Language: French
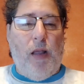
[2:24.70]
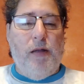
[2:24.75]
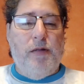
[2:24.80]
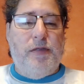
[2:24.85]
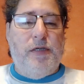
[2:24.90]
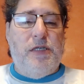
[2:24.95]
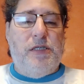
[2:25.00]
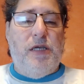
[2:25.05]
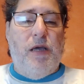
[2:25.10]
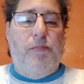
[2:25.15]

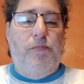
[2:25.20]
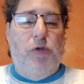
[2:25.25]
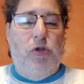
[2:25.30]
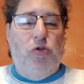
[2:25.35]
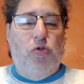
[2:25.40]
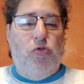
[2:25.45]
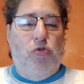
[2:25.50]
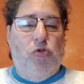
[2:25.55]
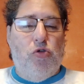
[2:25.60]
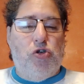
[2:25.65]
Dixième
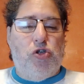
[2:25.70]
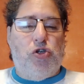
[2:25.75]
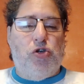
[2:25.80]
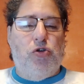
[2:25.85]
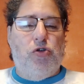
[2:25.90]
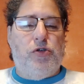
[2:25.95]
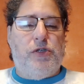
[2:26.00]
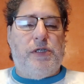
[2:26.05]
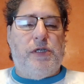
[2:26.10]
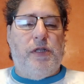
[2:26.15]
minute de
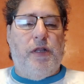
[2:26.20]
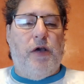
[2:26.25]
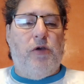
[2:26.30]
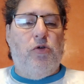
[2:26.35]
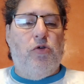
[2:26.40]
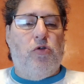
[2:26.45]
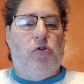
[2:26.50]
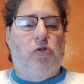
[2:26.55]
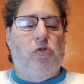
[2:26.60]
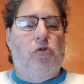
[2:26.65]
jeu,
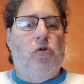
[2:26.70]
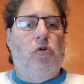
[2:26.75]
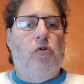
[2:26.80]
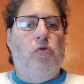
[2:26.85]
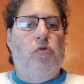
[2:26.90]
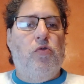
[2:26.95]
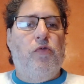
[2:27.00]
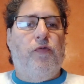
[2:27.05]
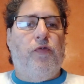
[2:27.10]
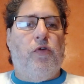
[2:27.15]

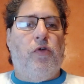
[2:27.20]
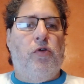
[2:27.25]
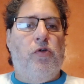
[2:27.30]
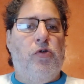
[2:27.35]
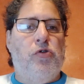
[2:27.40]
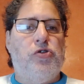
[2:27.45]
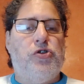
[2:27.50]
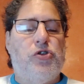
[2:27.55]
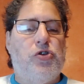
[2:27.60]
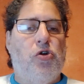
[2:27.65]
Sinayoko ouvre
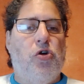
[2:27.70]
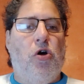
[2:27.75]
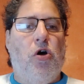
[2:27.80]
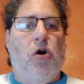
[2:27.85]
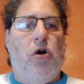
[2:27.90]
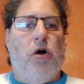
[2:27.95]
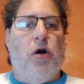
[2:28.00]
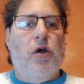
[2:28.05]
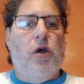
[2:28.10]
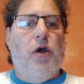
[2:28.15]
le
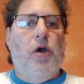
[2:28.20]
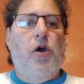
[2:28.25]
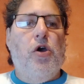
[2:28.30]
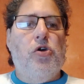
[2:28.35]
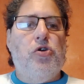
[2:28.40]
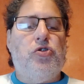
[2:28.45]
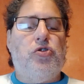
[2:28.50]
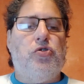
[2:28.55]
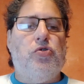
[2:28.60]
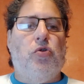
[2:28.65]
score
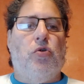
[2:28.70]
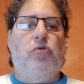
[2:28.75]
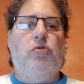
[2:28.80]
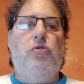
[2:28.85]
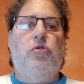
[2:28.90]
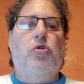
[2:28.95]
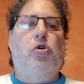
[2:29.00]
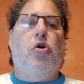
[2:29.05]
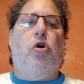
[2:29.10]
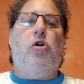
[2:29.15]
sur
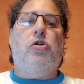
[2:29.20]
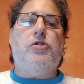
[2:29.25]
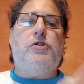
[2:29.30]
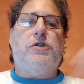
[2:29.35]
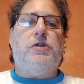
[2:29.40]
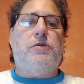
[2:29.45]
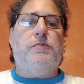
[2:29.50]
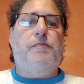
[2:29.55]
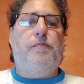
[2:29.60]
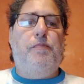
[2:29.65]
une
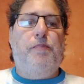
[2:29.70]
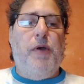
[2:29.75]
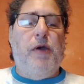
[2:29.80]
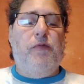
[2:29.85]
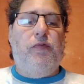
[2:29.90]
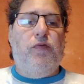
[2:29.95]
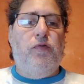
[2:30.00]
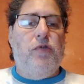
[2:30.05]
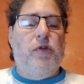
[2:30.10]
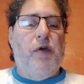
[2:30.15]
grosse
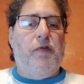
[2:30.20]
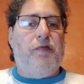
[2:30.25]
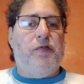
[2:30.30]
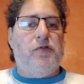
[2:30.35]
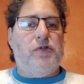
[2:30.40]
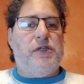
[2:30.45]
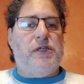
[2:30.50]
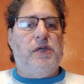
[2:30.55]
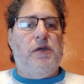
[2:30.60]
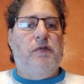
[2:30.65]
bévue
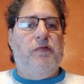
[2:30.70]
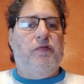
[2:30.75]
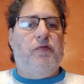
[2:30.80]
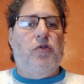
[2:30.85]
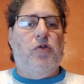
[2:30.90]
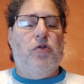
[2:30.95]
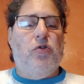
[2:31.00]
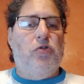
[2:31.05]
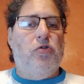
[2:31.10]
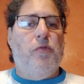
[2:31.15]
défensive
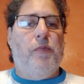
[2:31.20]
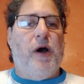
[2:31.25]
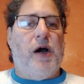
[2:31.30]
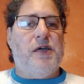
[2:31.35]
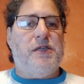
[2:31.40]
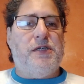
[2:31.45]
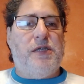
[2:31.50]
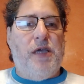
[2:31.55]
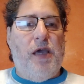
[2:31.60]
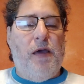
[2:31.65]
de, de
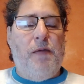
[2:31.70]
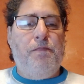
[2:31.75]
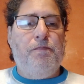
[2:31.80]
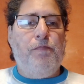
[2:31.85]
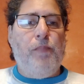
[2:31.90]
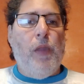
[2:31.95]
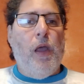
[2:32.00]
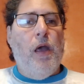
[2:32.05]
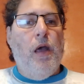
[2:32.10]
Brassier.